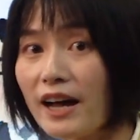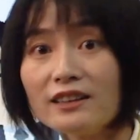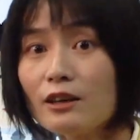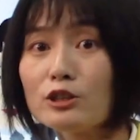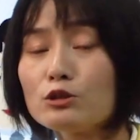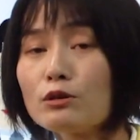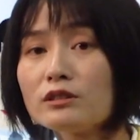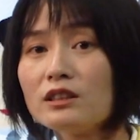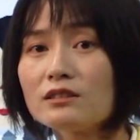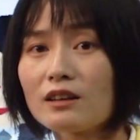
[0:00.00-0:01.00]
あんたは中国
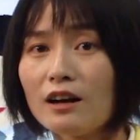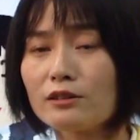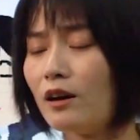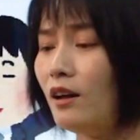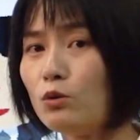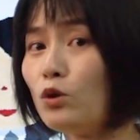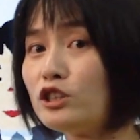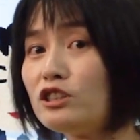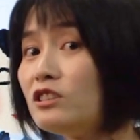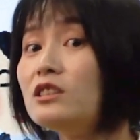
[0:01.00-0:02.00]
人ですかとか、我
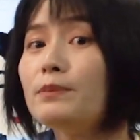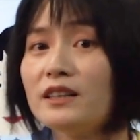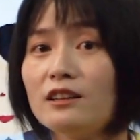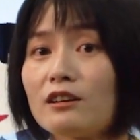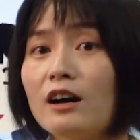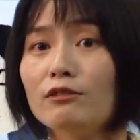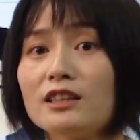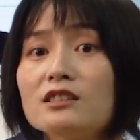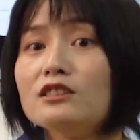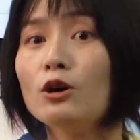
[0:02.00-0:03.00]
是日本人とか、
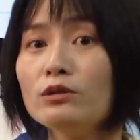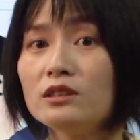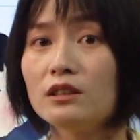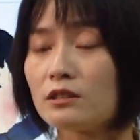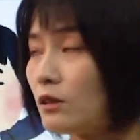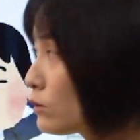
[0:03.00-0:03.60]
私日本人です。とか、